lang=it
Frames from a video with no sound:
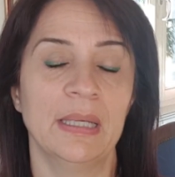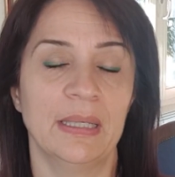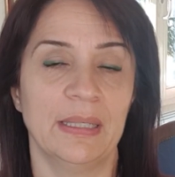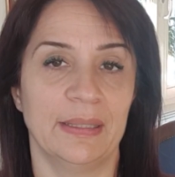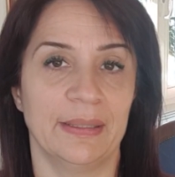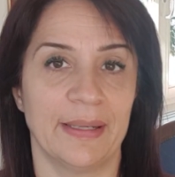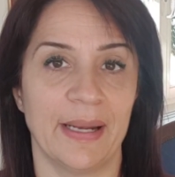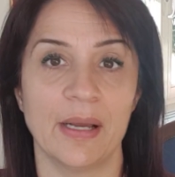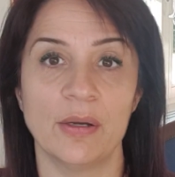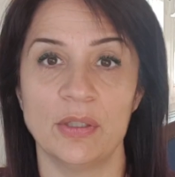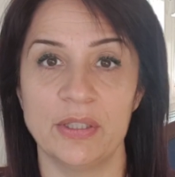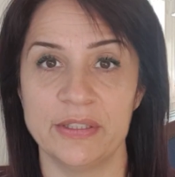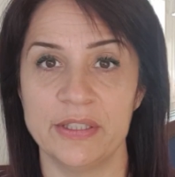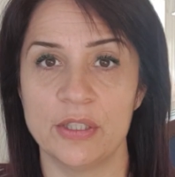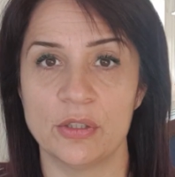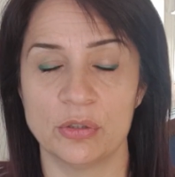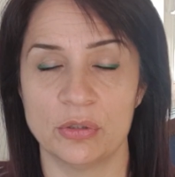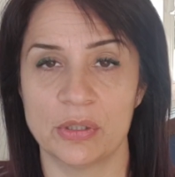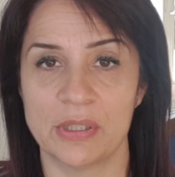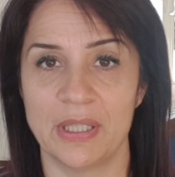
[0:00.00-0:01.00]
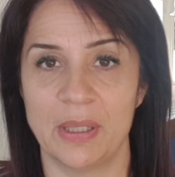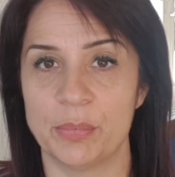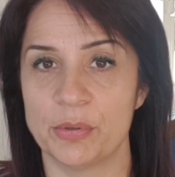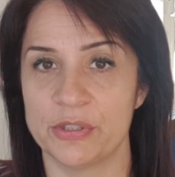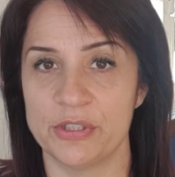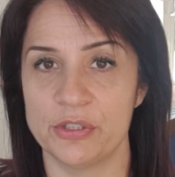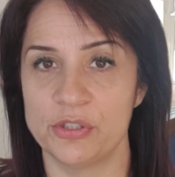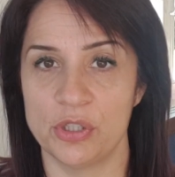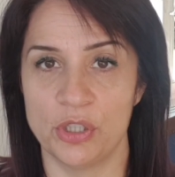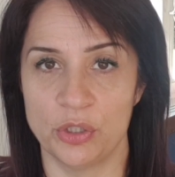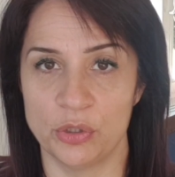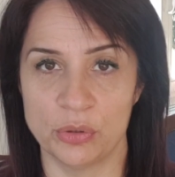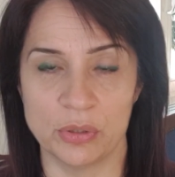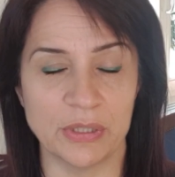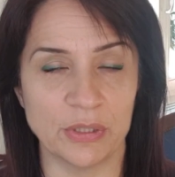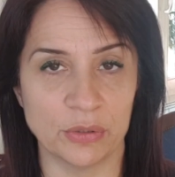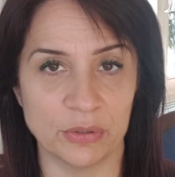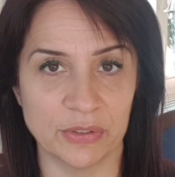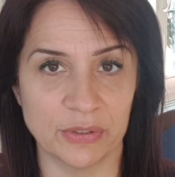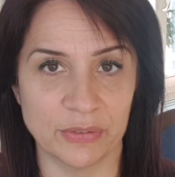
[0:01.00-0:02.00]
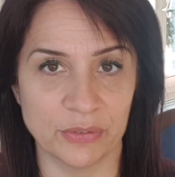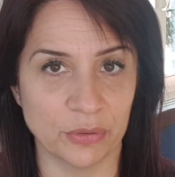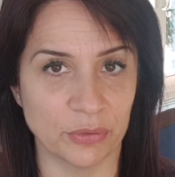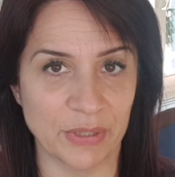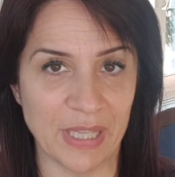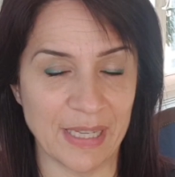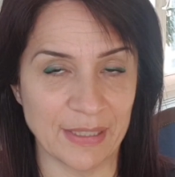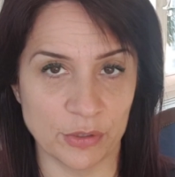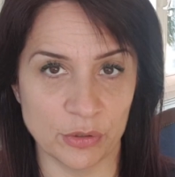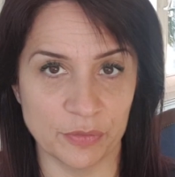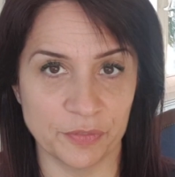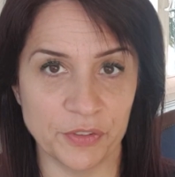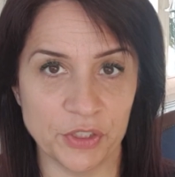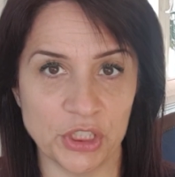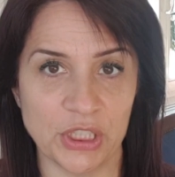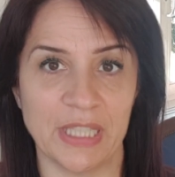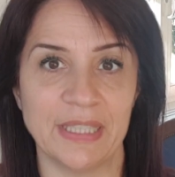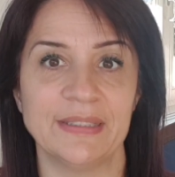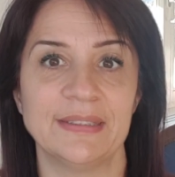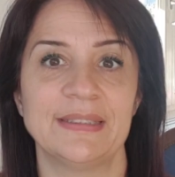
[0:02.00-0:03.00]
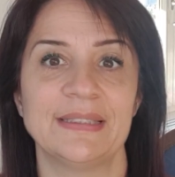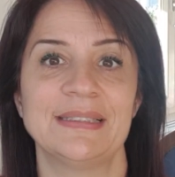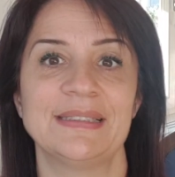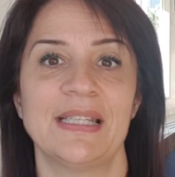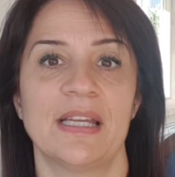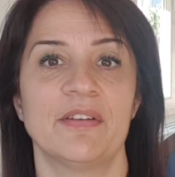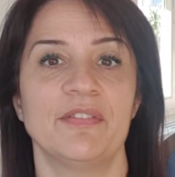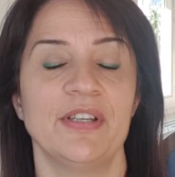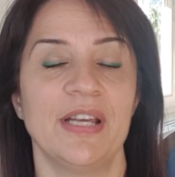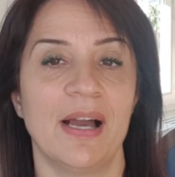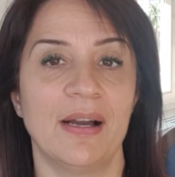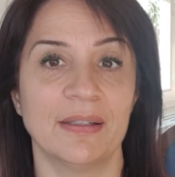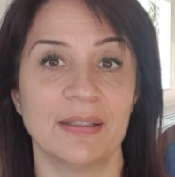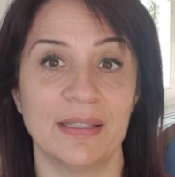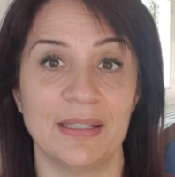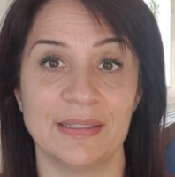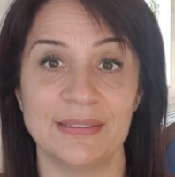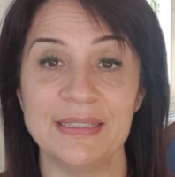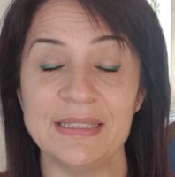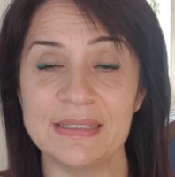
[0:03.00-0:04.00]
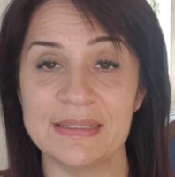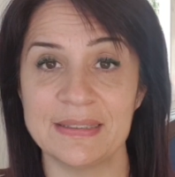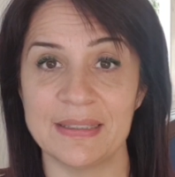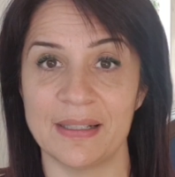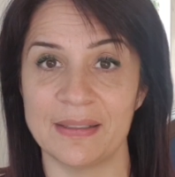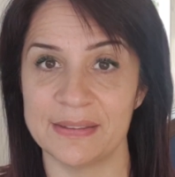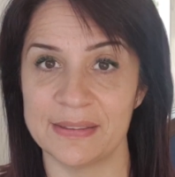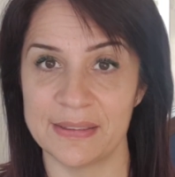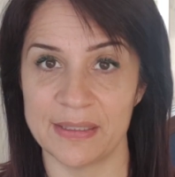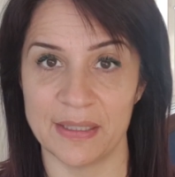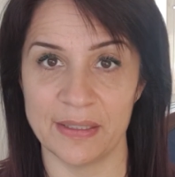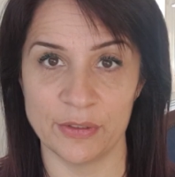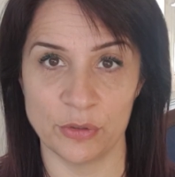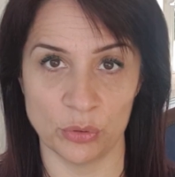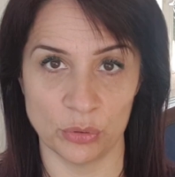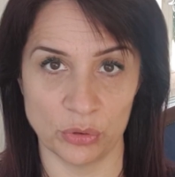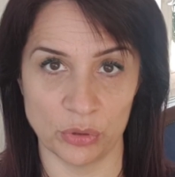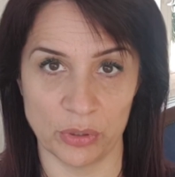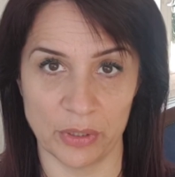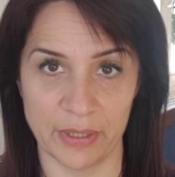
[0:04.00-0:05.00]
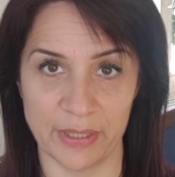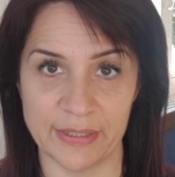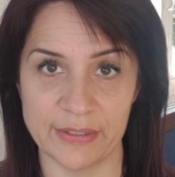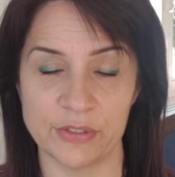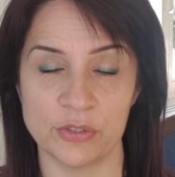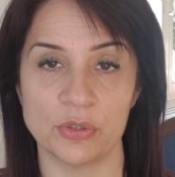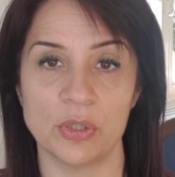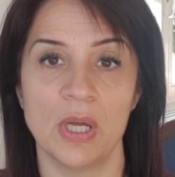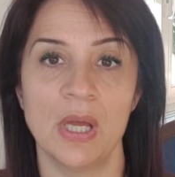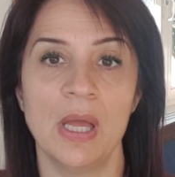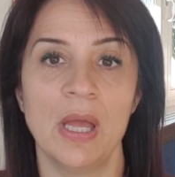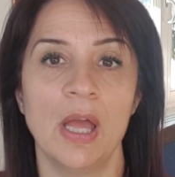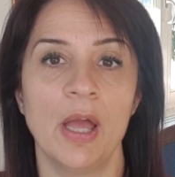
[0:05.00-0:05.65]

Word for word: le regole dicono che la protezione non, non, non è sufficiente, serve anche la distanza e tutto il resto.